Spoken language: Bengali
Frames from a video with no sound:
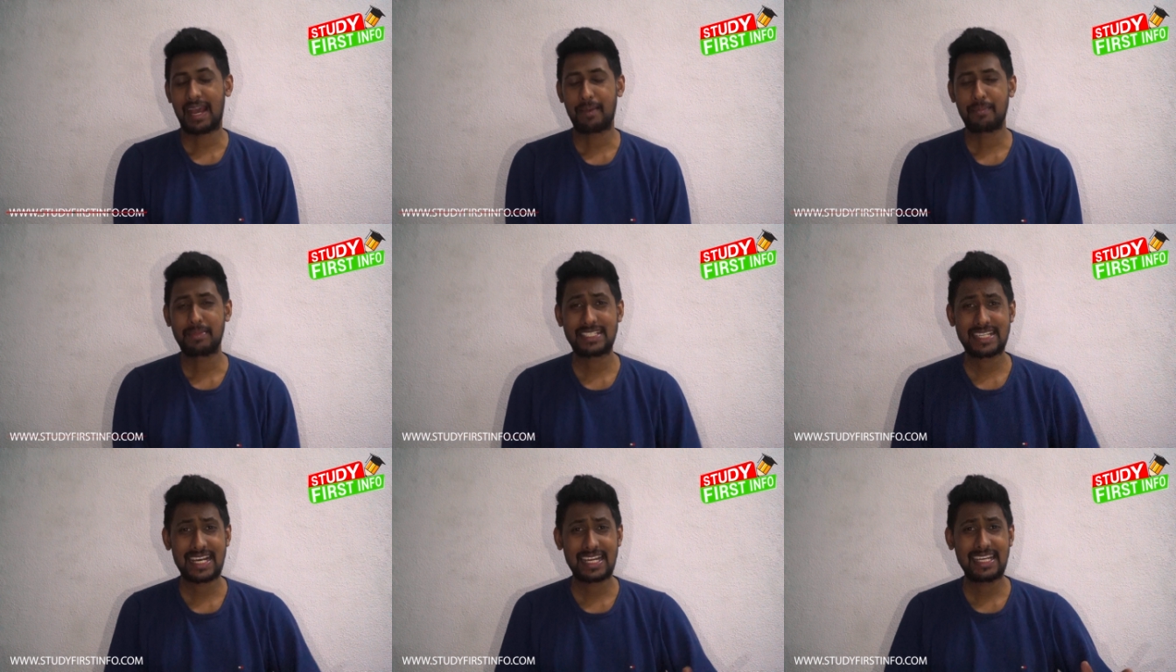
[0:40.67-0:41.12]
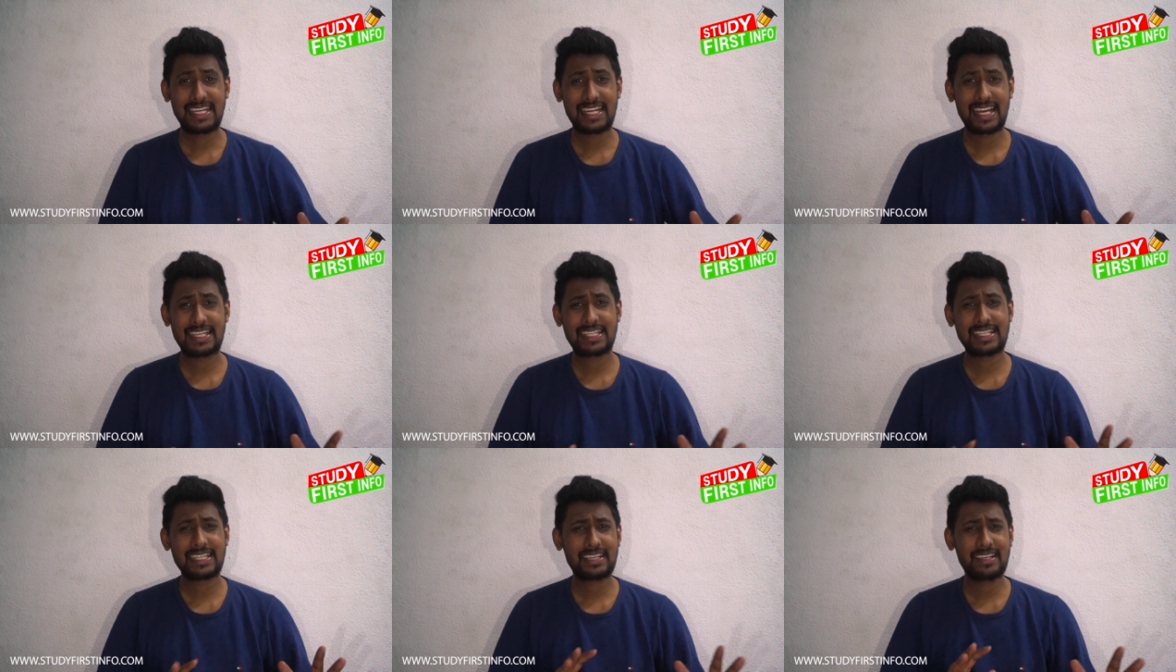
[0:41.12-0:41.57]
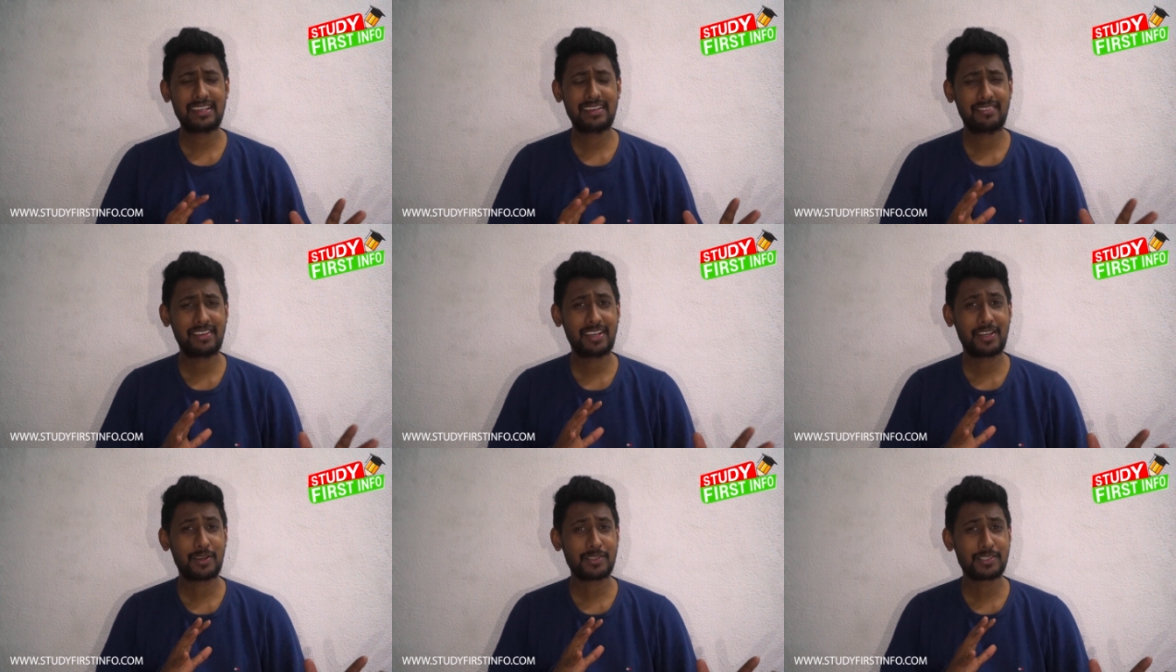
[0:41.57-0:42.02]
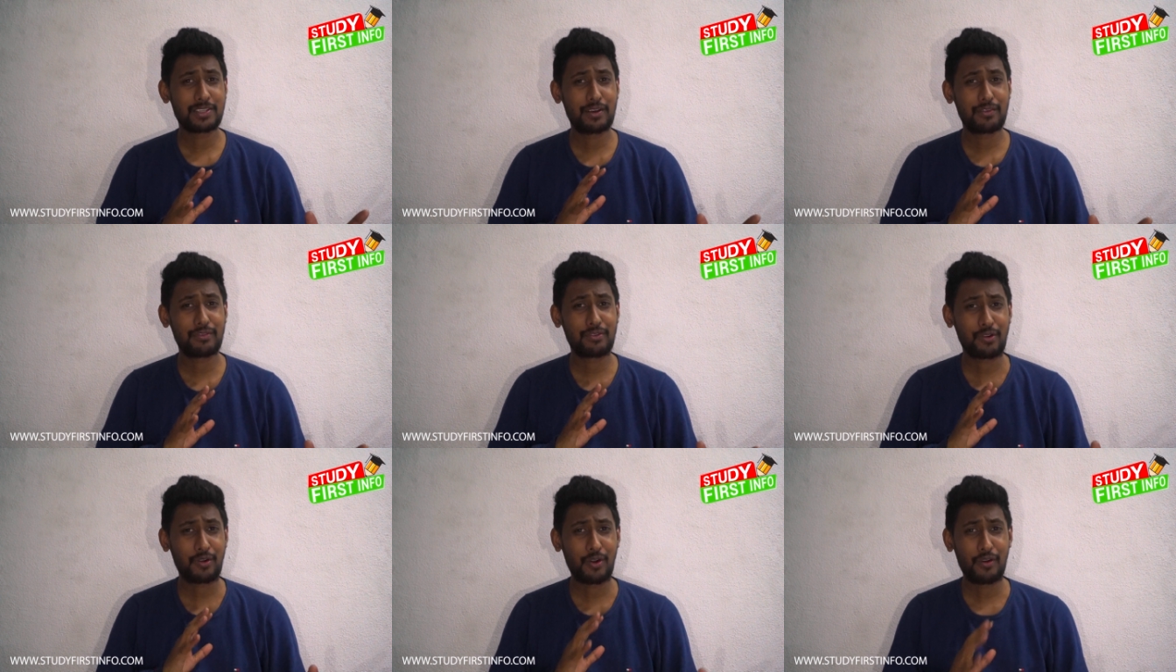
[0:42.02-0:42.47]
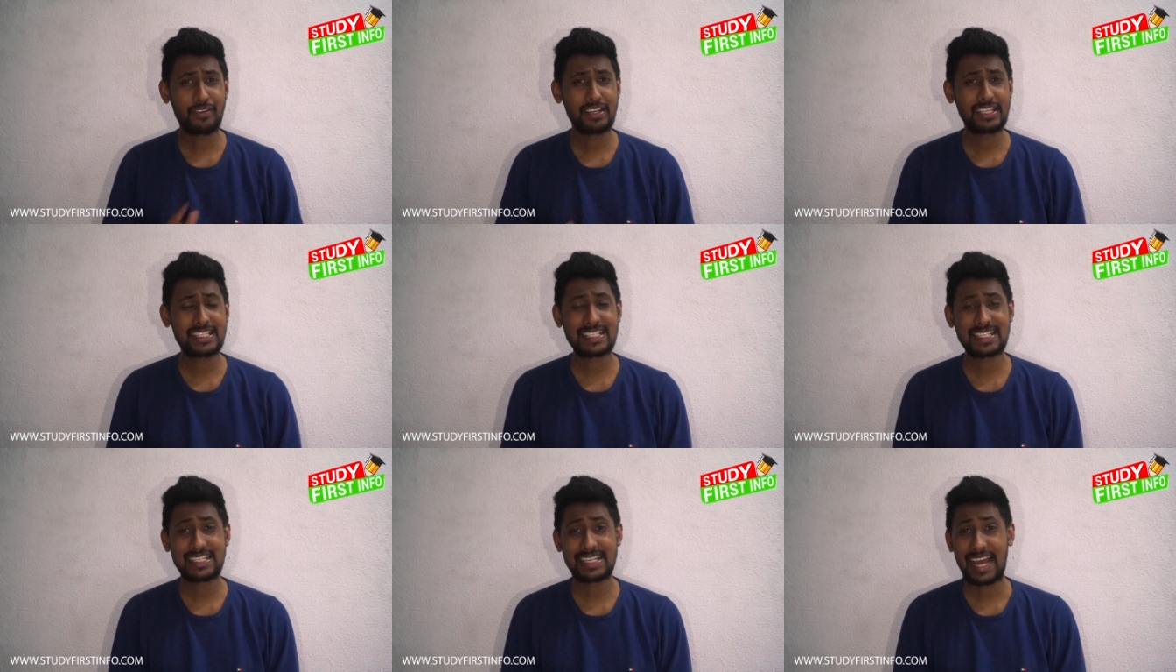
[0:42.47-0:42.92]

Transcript: আমি জানি না এটা কি বিকজ অফ কোভিড